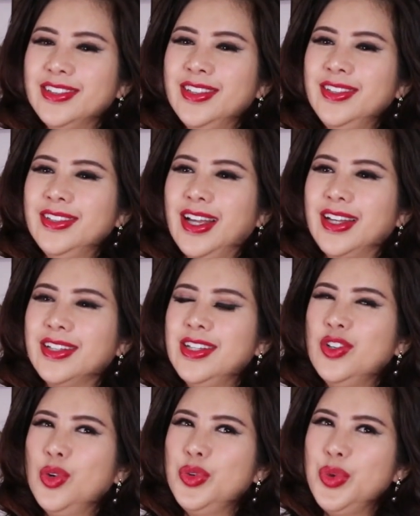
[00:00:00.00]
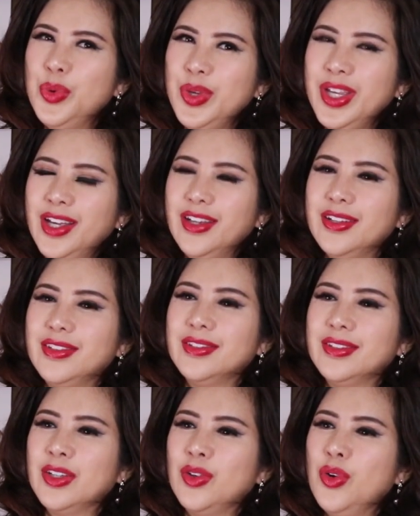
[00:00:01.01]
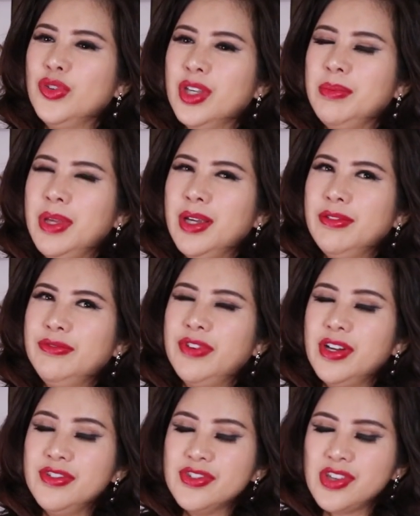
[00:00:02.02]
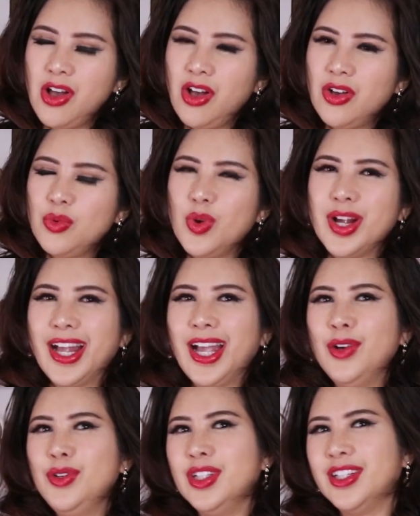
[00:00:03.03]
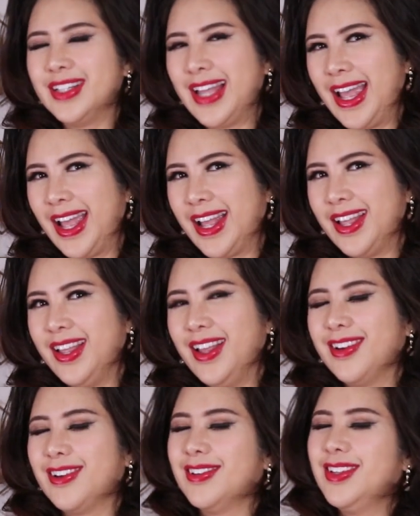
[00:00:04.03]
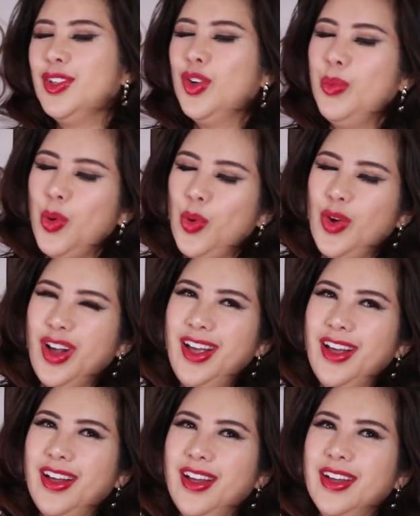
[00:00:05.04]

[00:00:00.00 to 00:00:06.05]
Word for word: tức là khi cô vui á thì cô chỉ biết phấn son quần áo lượt là còn khi cô buồn á